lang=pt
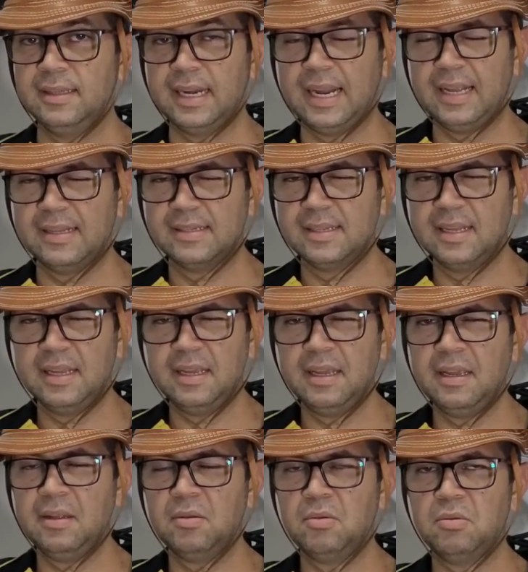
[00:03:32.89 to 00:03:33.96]

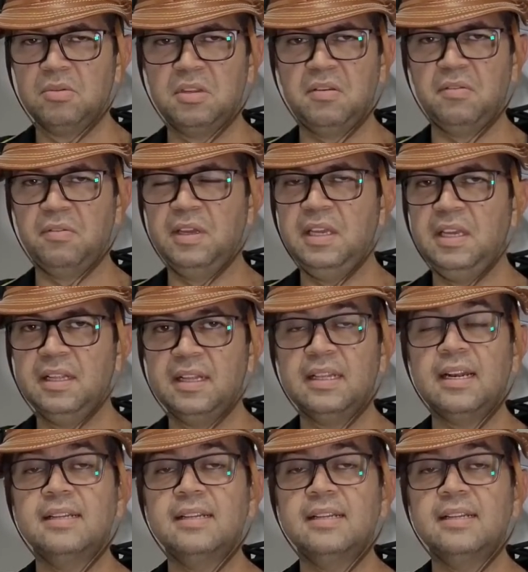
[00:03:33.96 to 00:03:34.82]
320,